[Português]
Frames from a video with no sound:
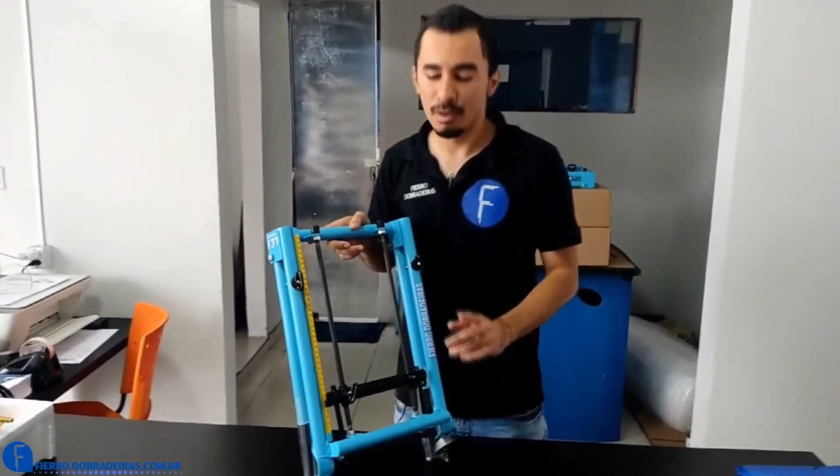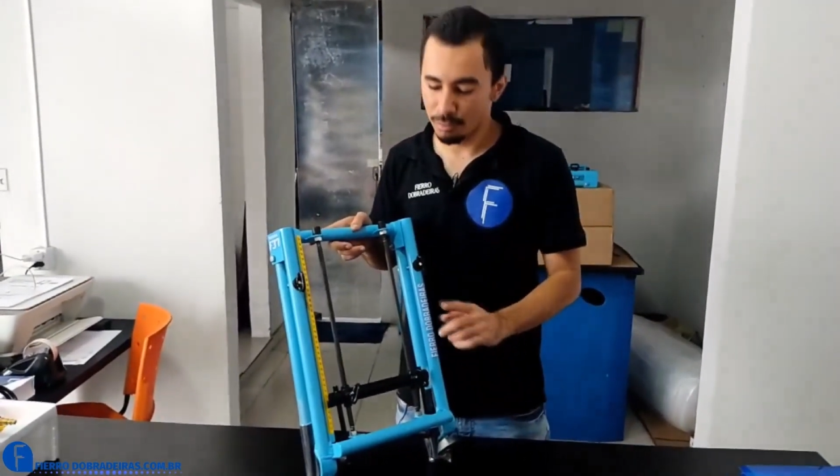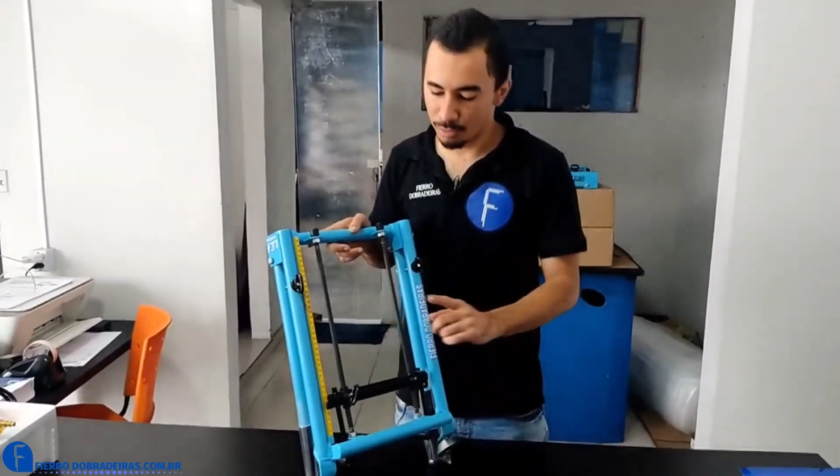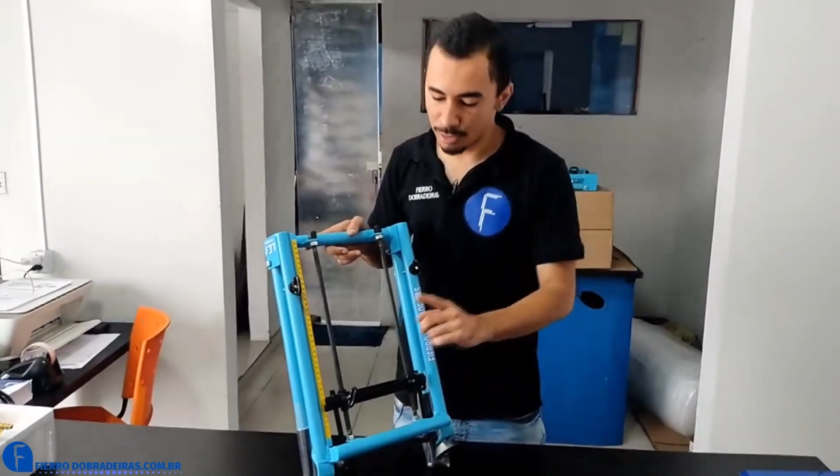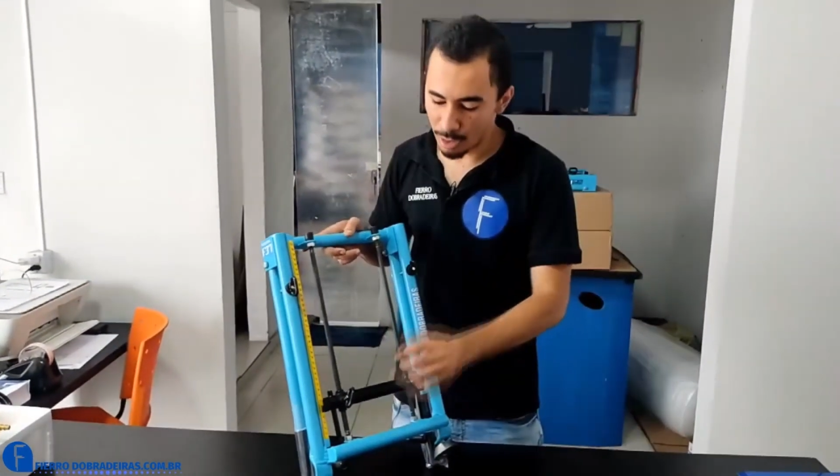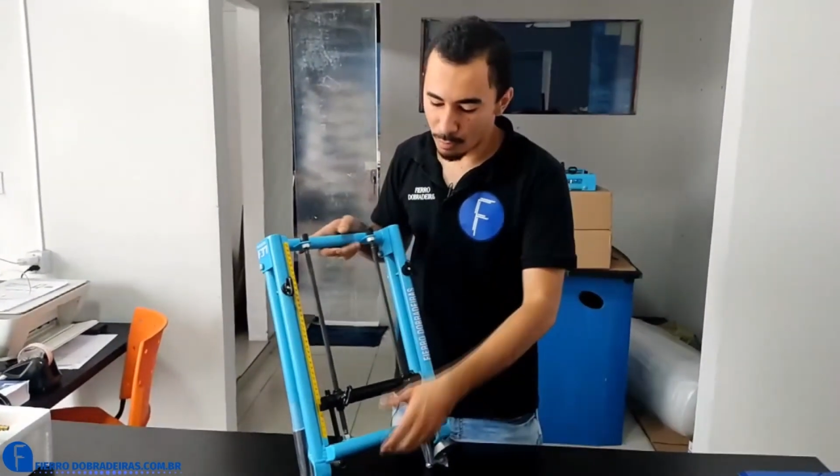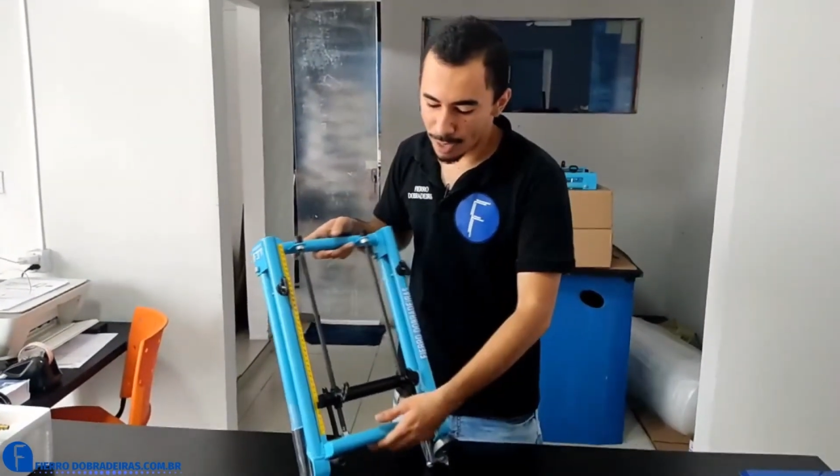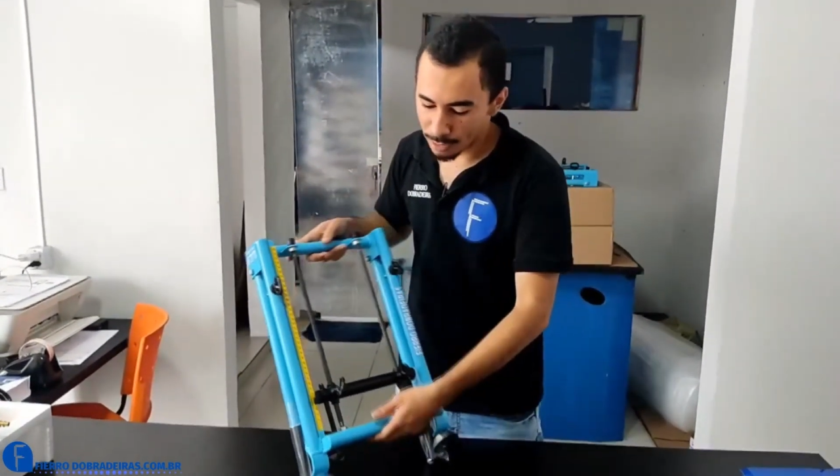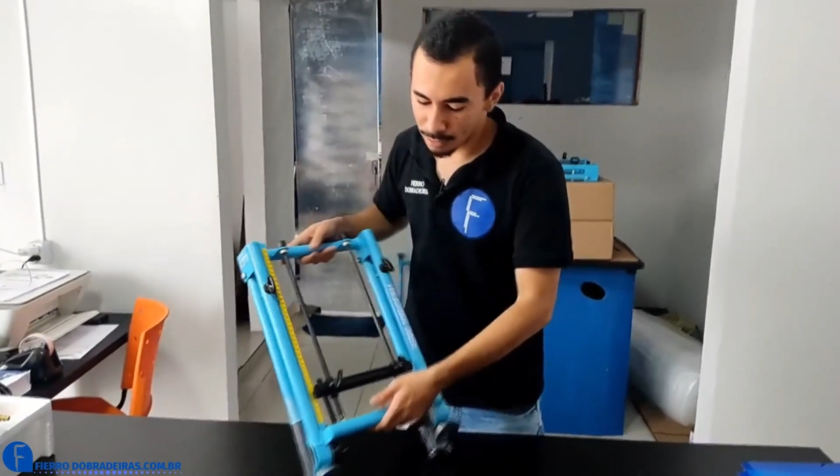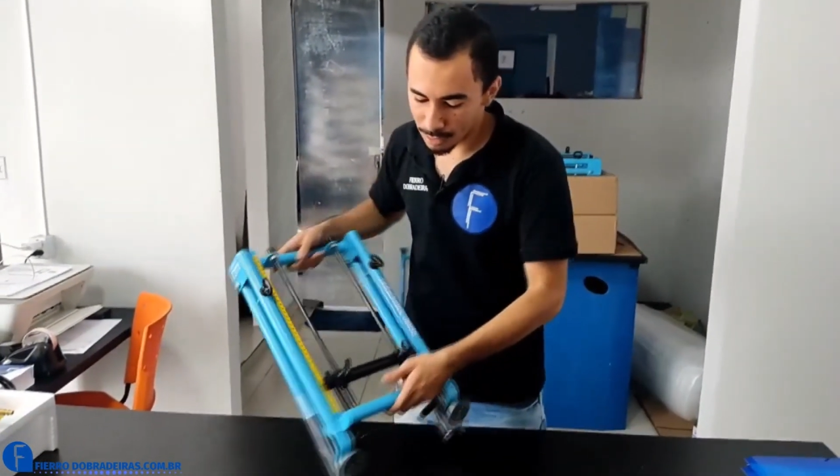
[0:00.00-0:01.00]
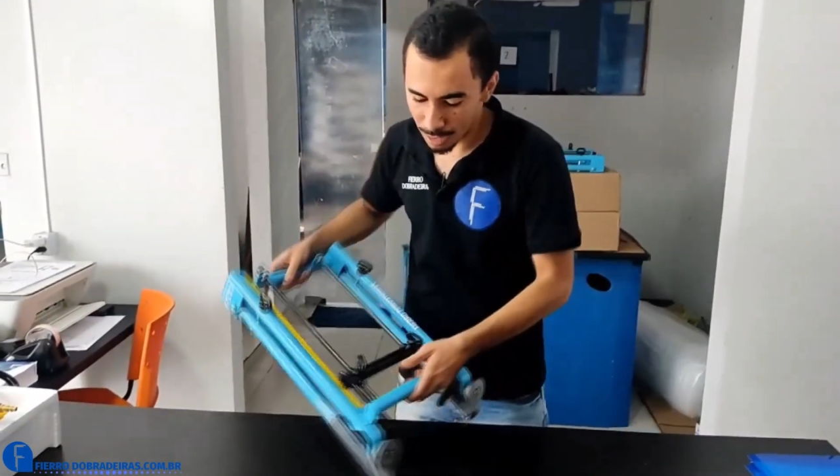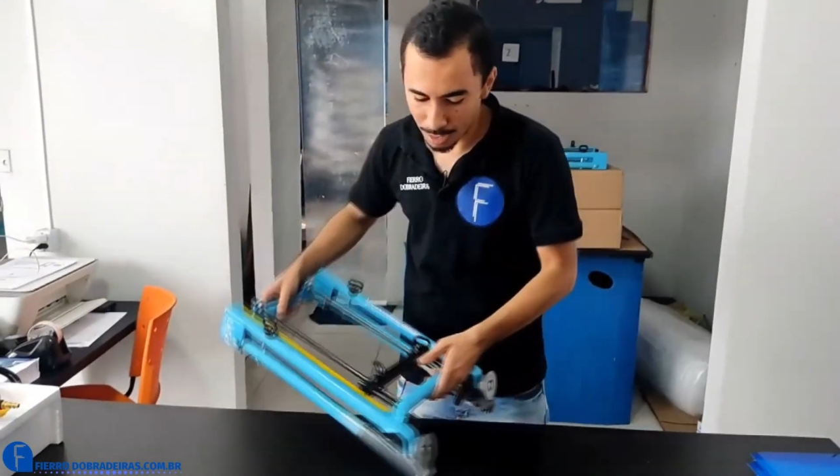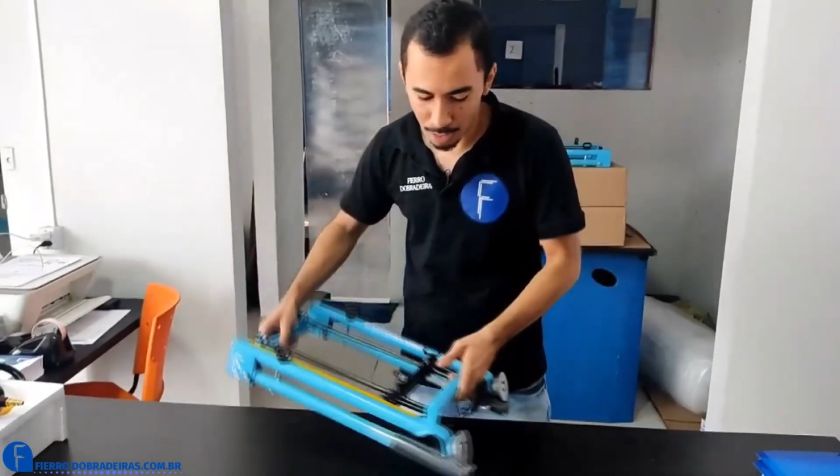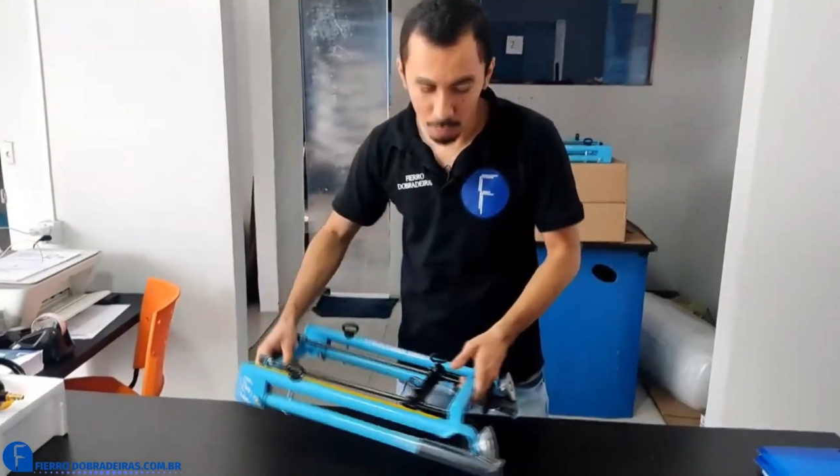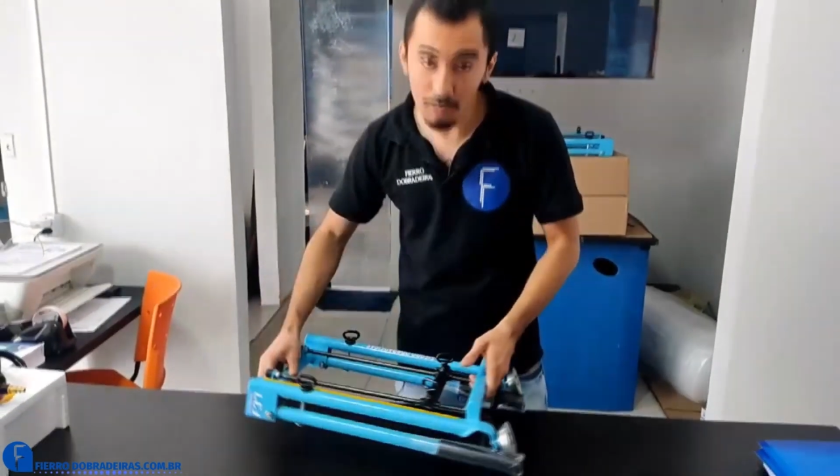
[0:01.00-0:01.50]
foi no aumento
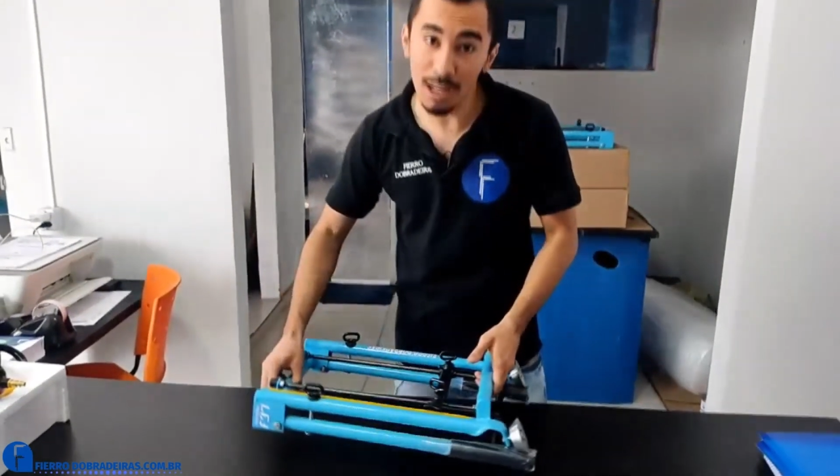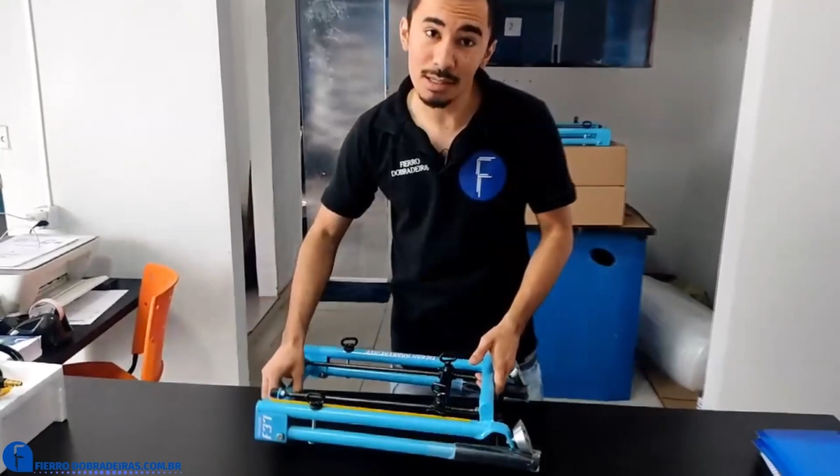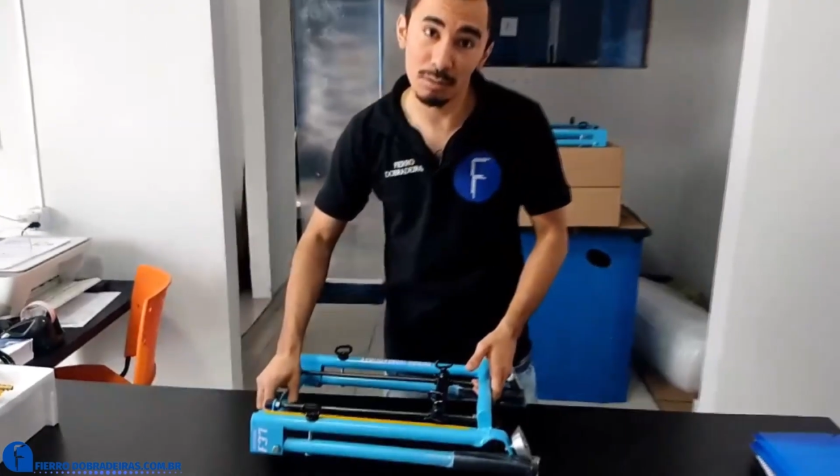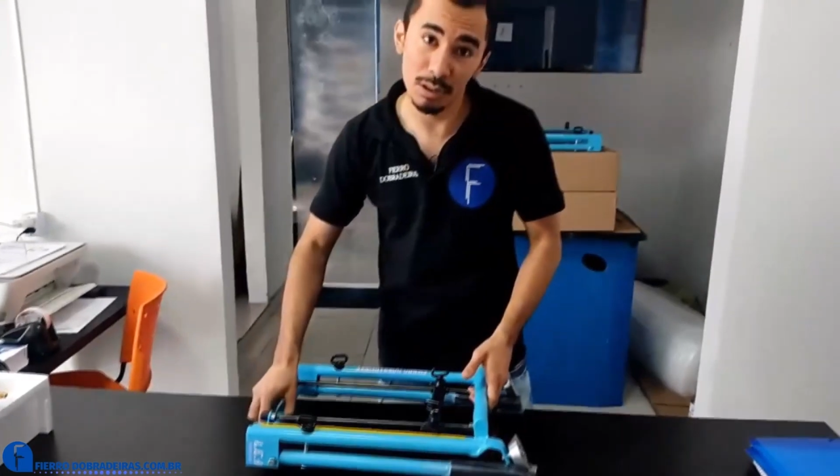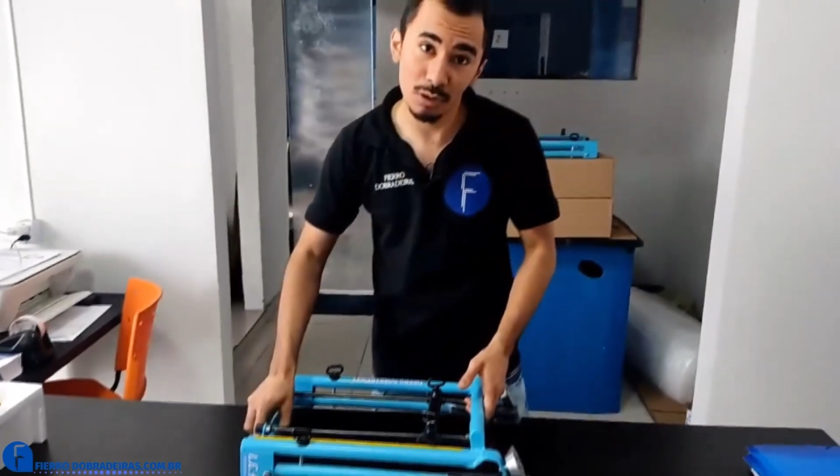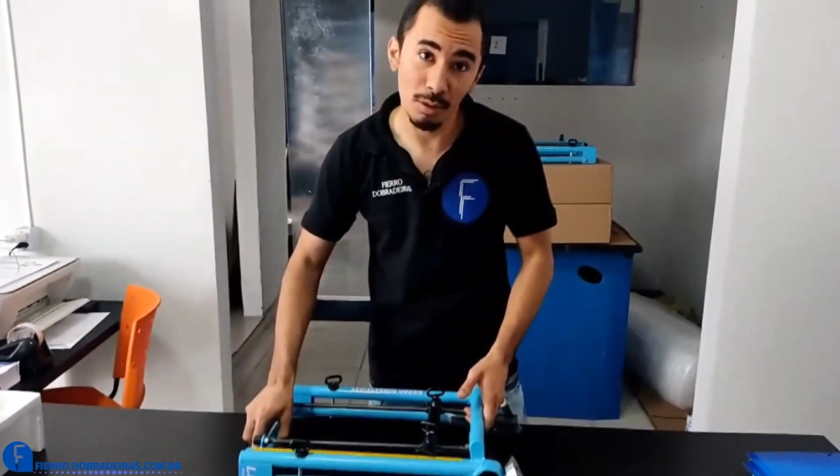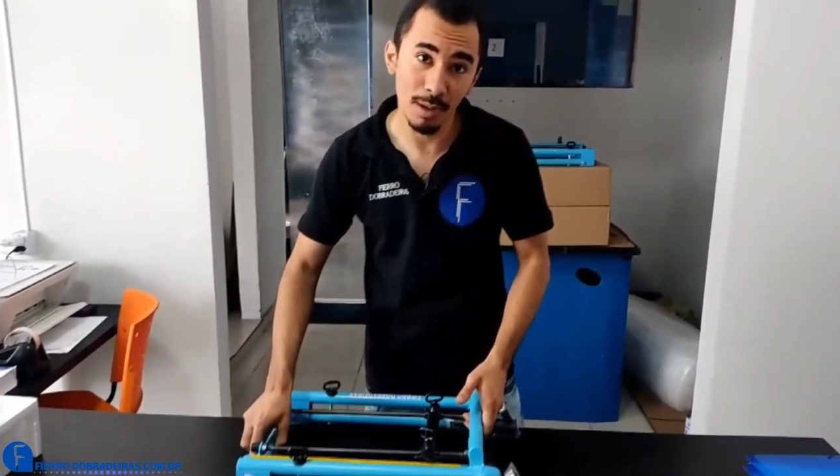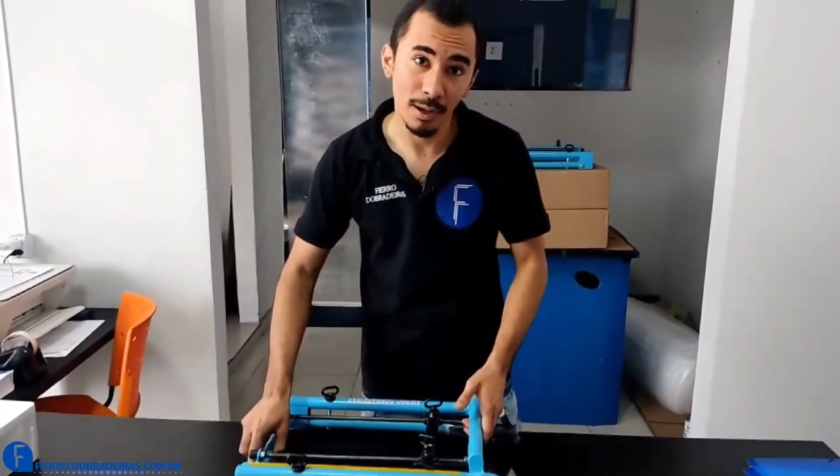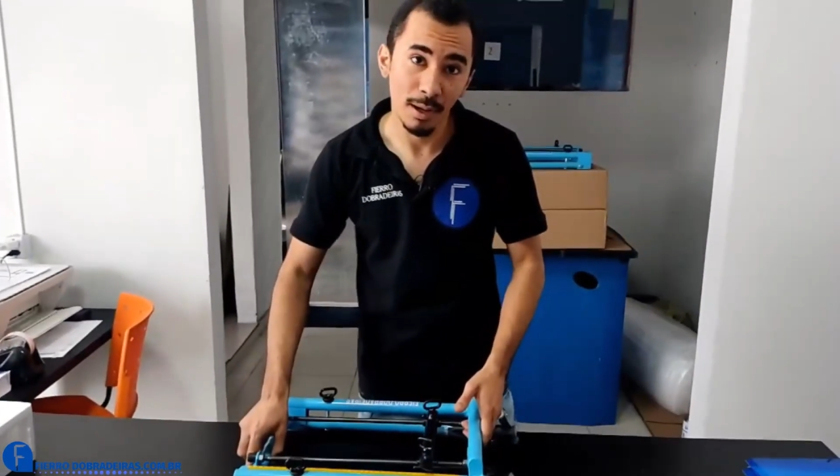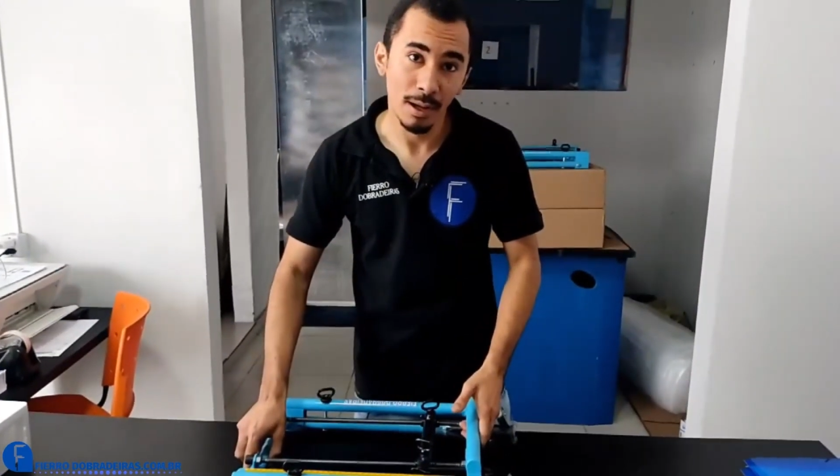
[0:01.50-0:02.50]
da angulação da dobra.